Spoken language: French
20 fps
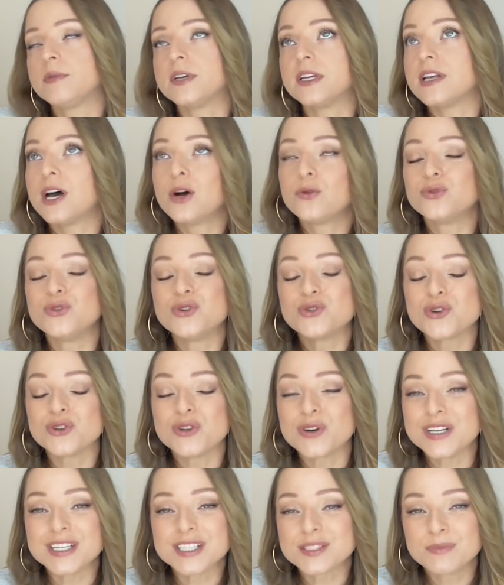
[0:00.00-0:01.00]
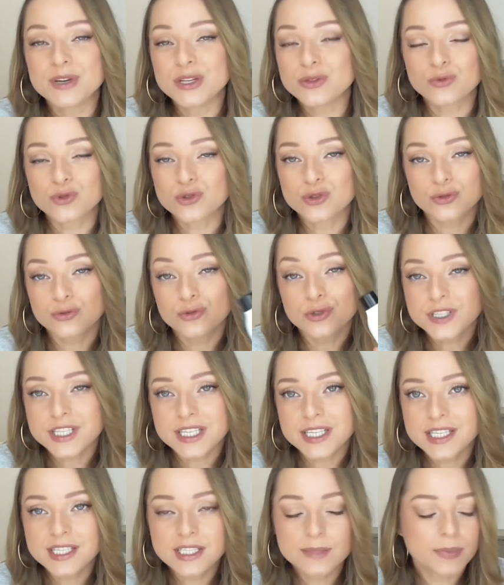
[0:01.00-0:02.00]
peut-être un ou deux jours dans la semaine où je
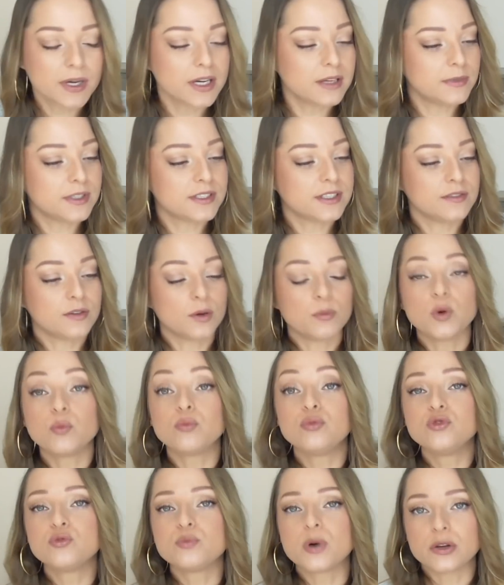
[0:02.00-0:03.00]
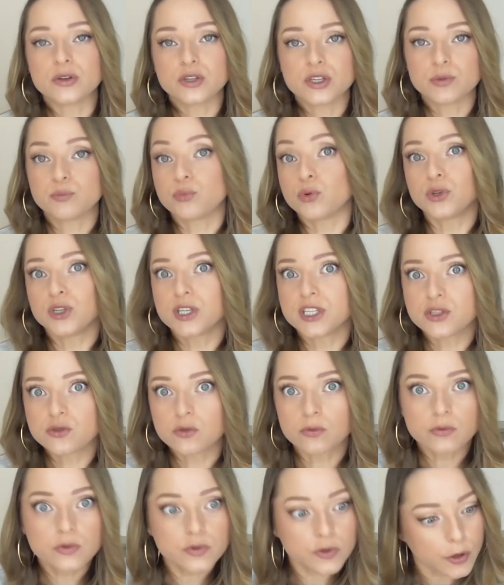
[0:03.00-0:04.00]
n'utilise pas, mais c'est vraiment plus pour une, pour une
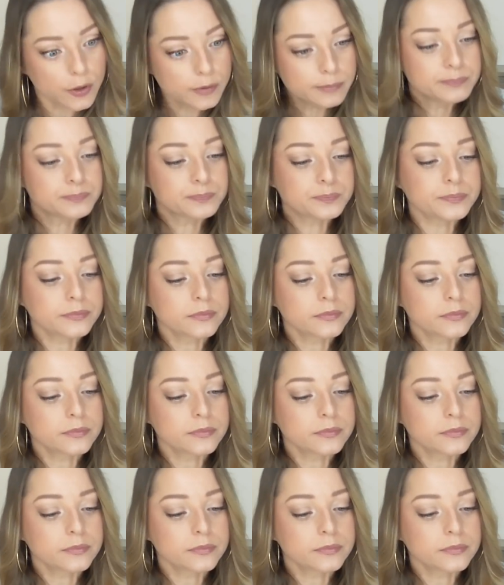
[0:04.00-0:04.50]
question de temps.